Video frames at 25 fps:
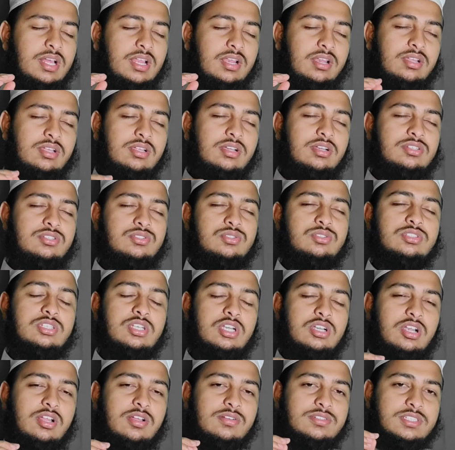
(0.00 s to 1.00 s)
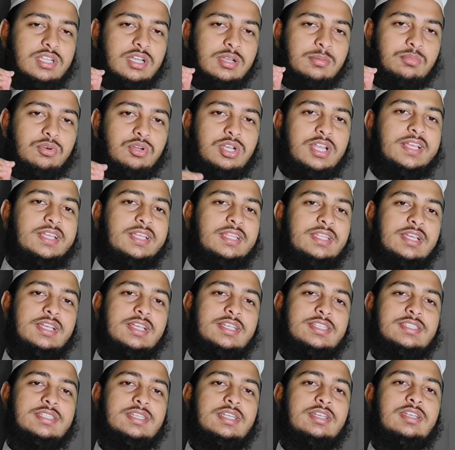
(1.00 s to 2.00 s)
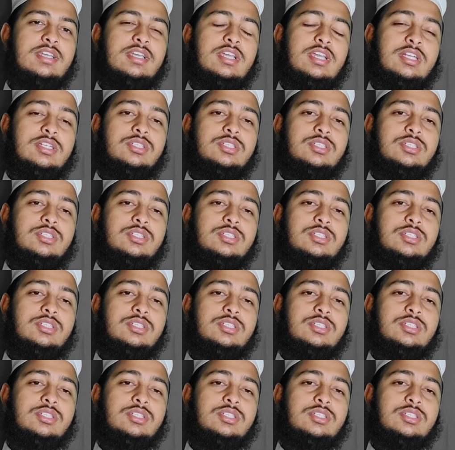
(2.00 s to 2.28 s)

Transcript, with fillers: আল্লাহ রসুল সাল্লা সাল্লাম বলে দিয়ে গেছেন